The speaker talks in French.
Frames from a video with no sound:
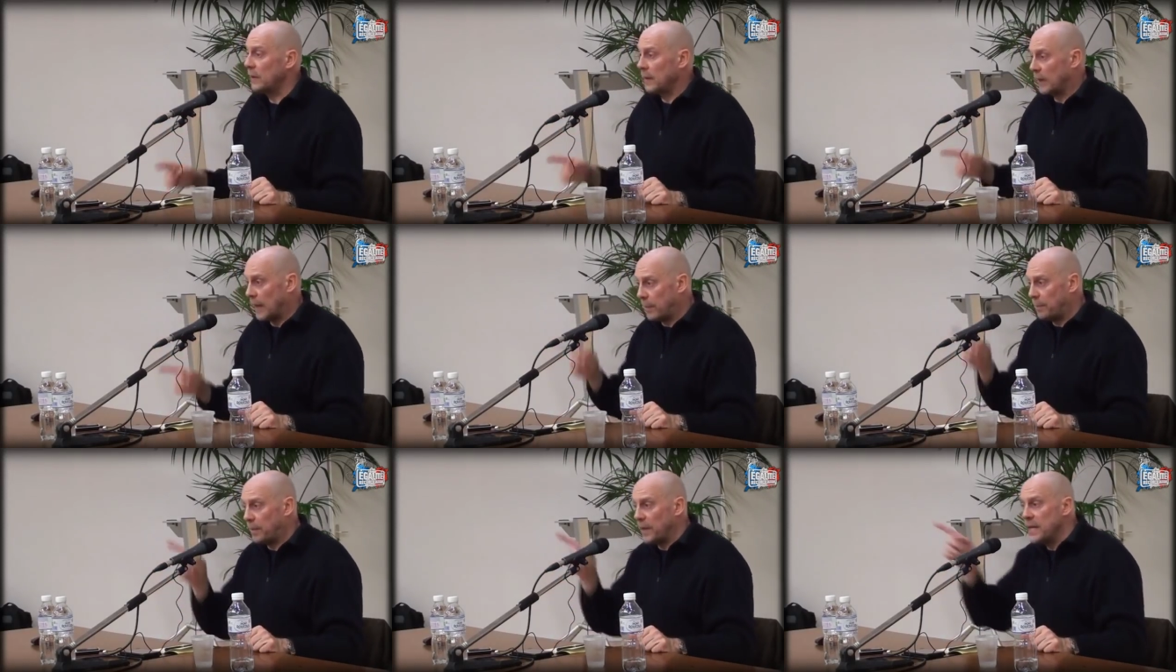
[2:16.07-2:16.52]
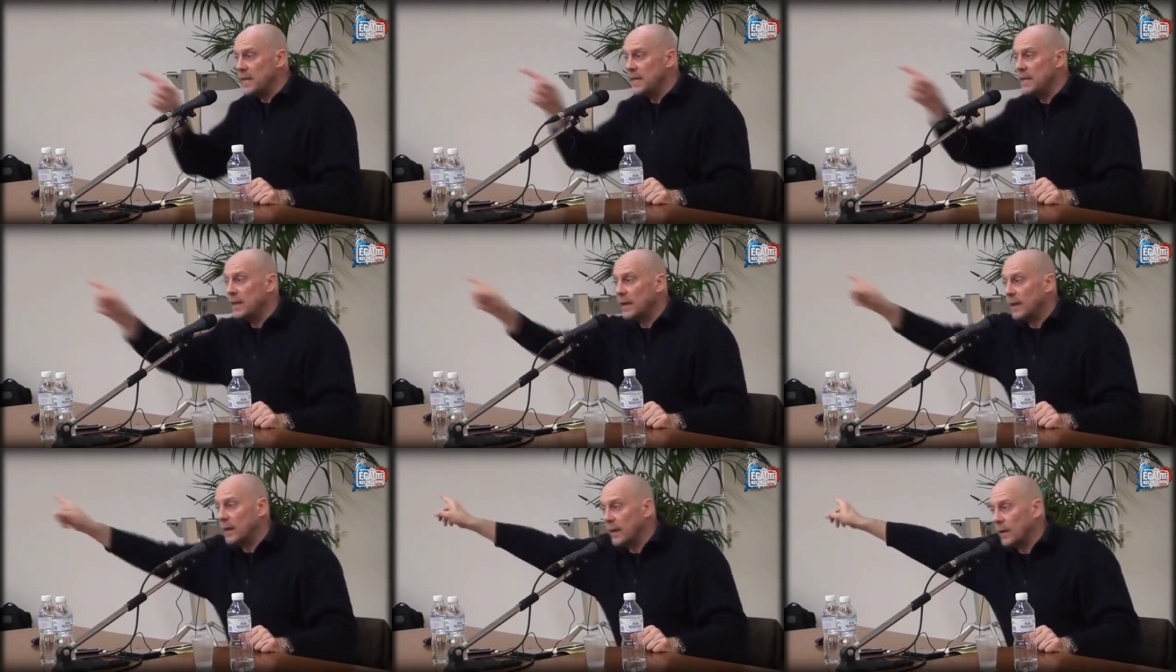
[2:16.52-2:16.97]
Un pays
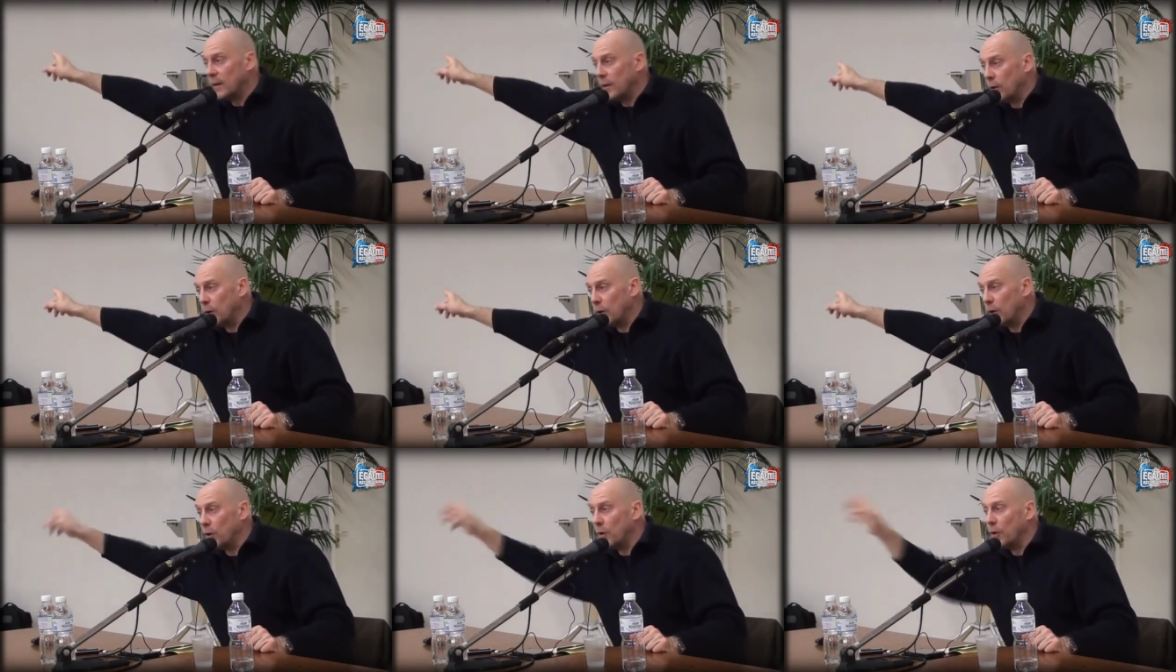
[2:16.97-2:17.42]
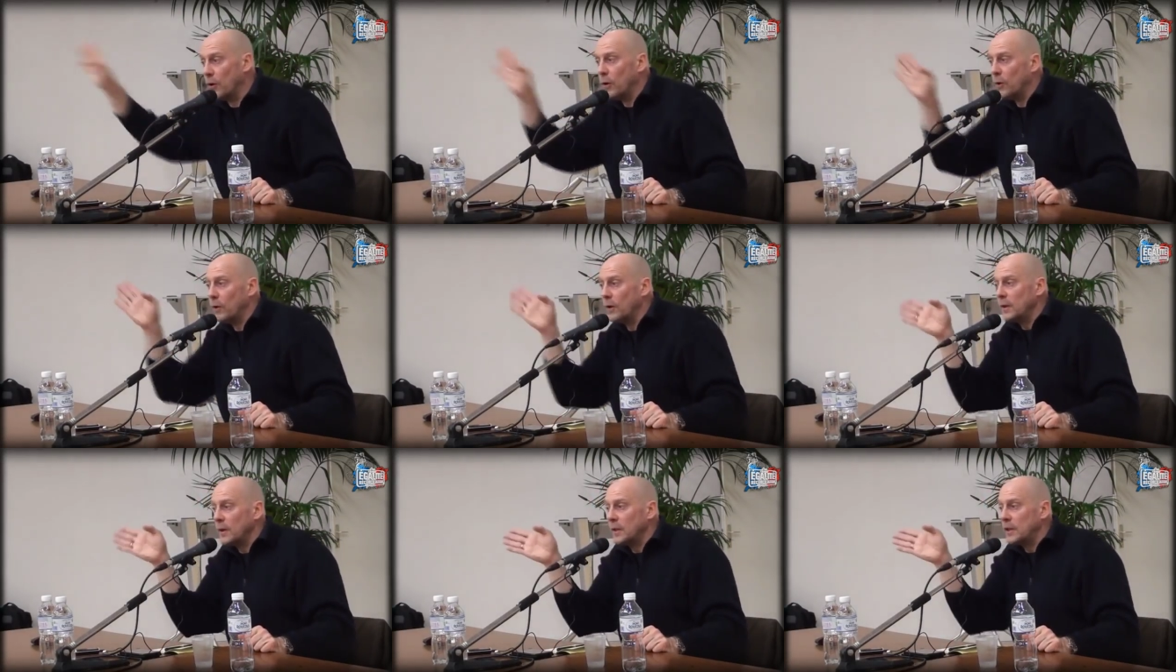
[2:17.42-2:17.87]
euh,
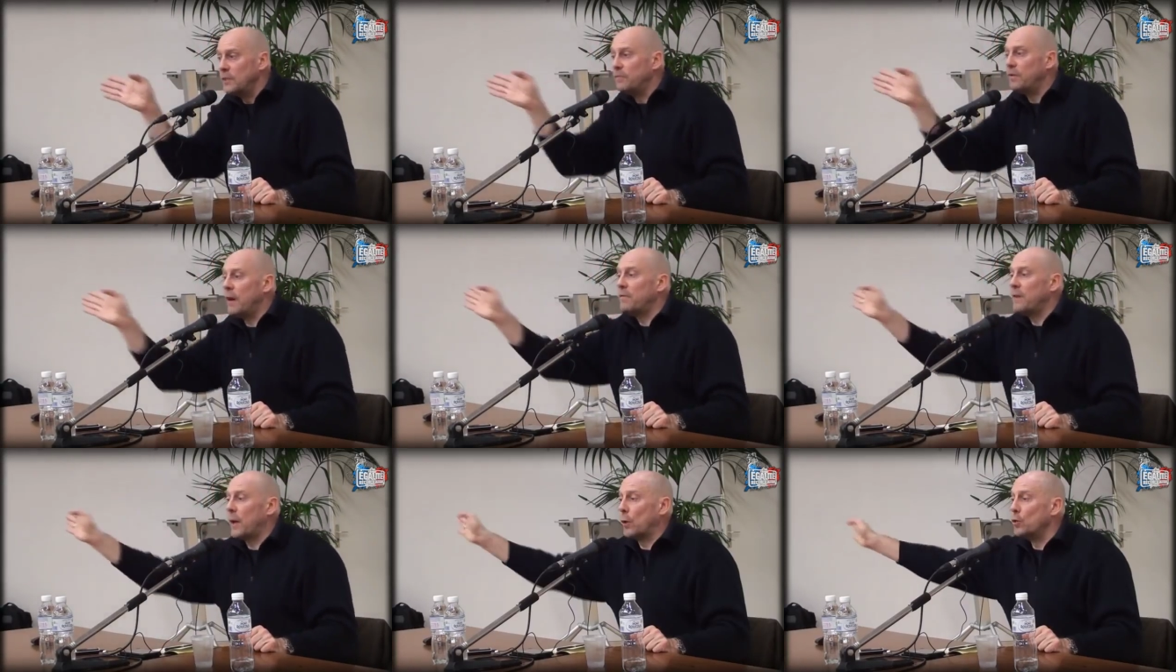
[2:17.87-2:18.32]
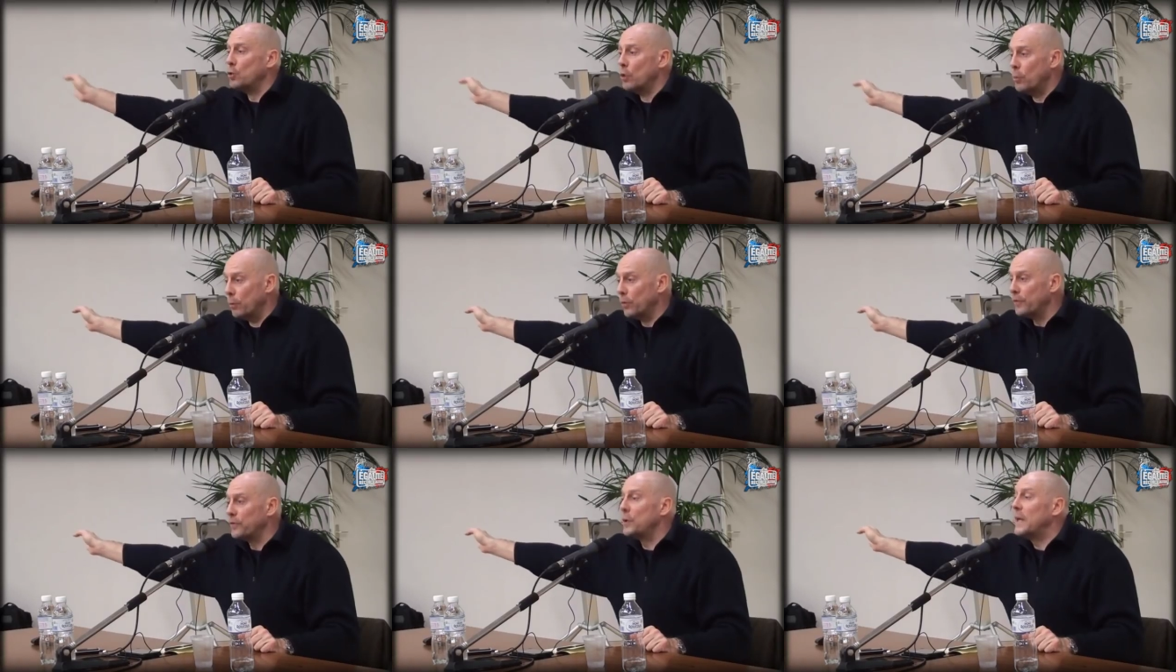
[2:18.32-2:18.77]
qui va vers le
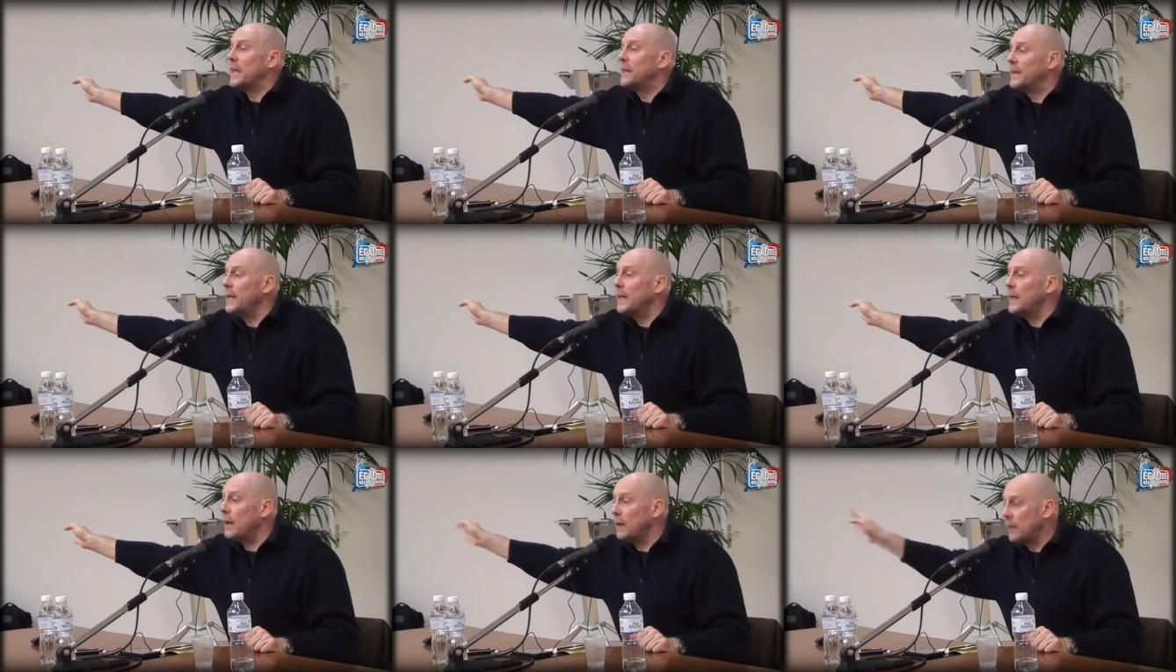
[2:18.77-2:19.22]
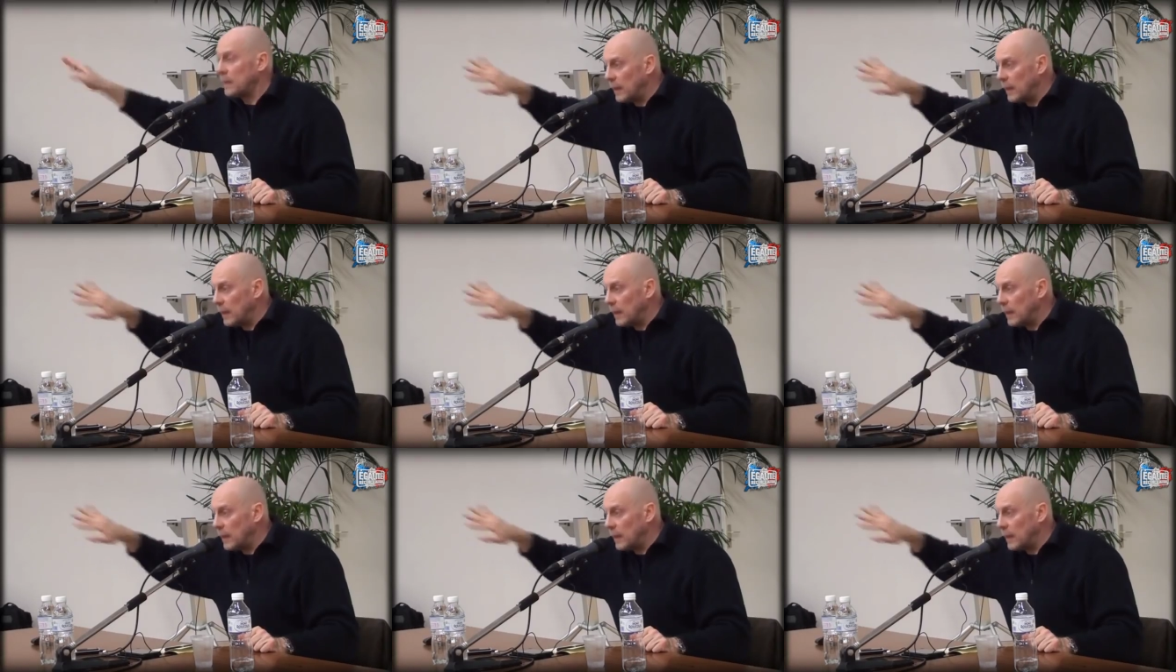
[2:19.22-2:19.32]
nomos de la Terre,